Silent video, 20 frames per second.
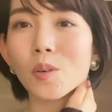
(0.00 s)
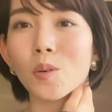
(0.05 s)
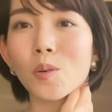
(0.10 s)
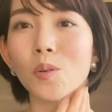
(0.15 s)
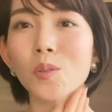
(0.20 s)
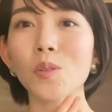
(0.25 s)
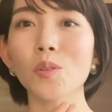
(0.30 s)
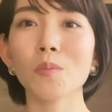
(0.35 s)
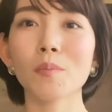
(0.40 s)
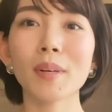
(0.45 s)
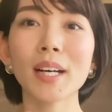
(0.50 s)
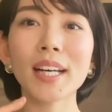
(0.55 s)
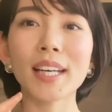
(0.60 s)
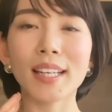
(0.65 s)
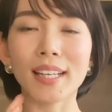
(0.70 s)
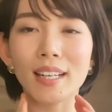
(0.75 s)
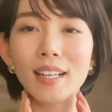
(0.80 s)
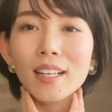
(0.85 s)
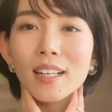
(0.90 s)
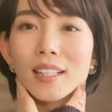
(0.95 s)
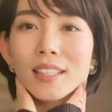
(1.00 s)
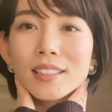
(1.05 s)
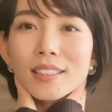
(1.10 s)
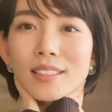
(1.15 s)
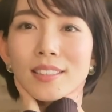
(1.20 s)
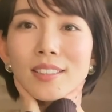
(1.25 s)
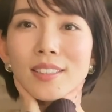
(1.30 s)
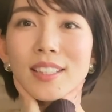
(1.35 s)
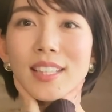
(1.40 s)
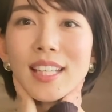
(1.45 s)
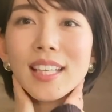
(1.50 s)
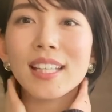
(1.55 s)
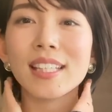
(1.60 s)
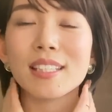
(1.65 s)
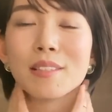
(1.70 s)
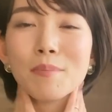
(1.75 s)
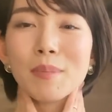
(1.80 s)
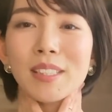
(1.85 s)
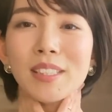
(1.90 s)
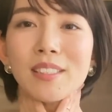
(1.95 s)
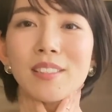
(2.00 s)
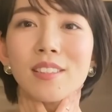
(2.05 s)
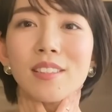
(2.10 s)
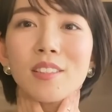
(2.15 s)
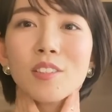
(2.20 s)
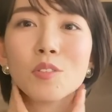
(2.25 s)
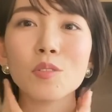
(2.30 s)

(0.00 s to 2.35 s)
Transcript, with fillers: この前がすっきりします。